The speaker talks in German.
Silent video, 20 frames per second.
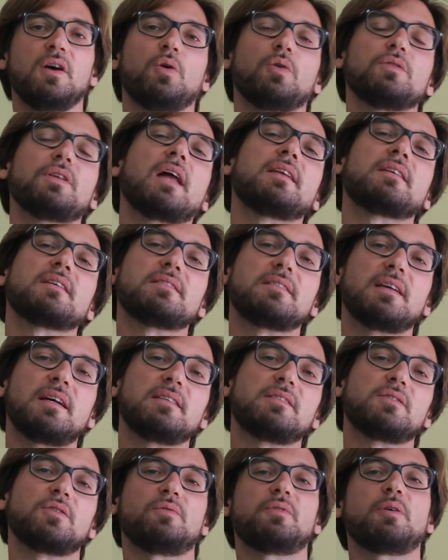und
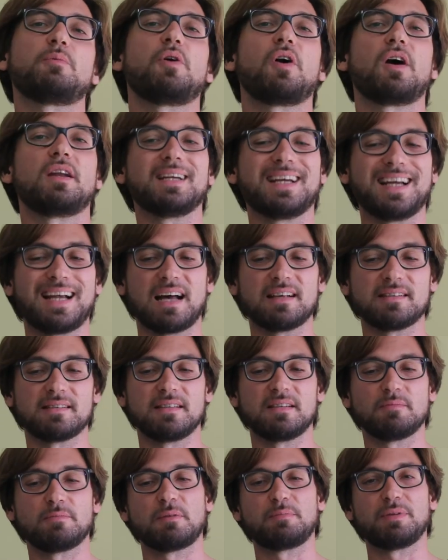andererseits sollen wir aber auch eine
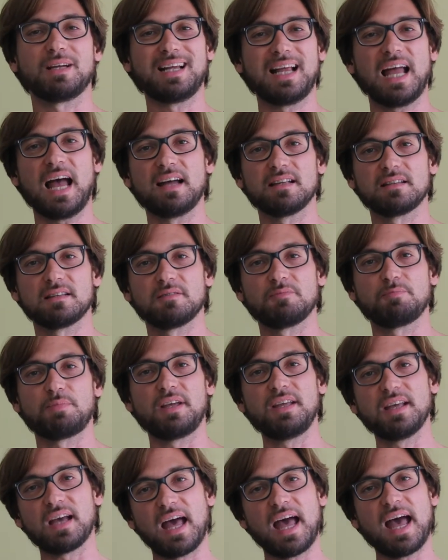Klasse dabei begleiten, bei
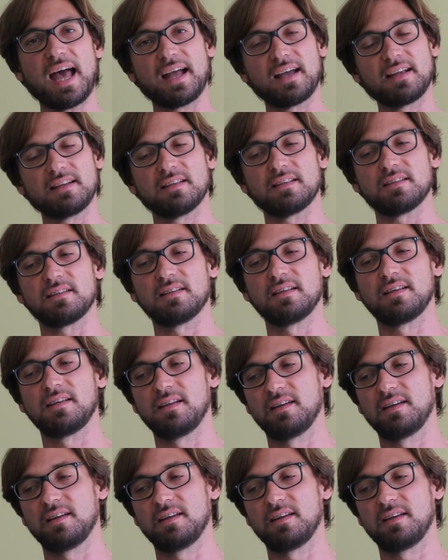ihrer eigenen